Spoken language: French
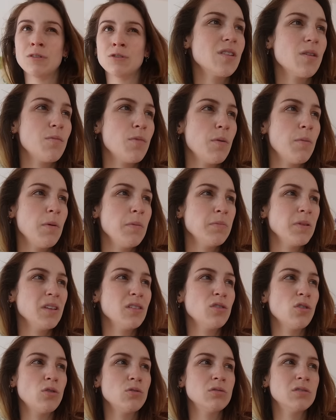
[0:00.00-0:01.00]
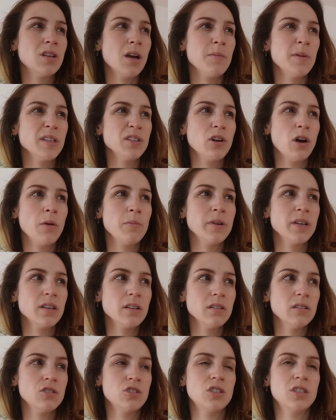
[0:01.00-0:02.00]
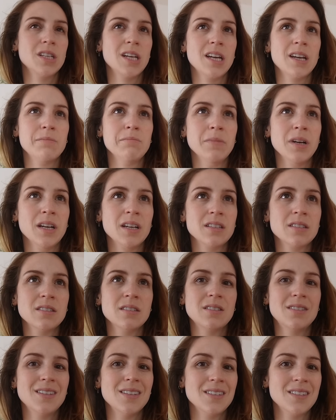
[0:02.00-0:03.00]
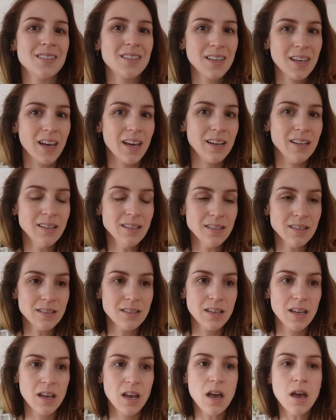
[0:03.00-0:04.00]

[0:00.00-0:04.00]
Ça m'a pas pris trop de temps d'endormir là, je dirais max 10-15,